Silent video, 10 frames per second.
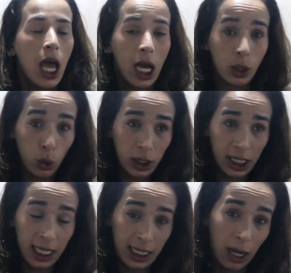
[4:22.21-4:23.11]
انا
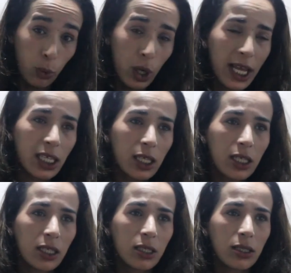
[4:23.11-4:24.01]
كنت كنصحاب ولادي
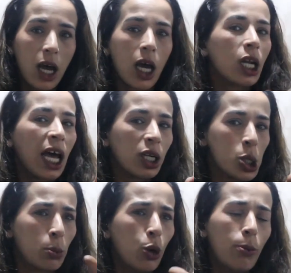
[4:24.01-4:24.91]
أه،
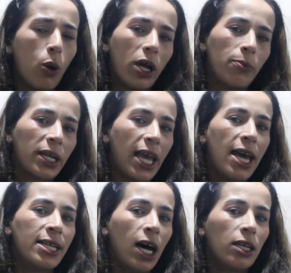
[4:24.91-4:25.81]
نخرجهم هما وغنبرك
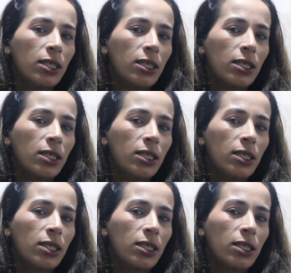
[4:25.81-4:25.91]
انا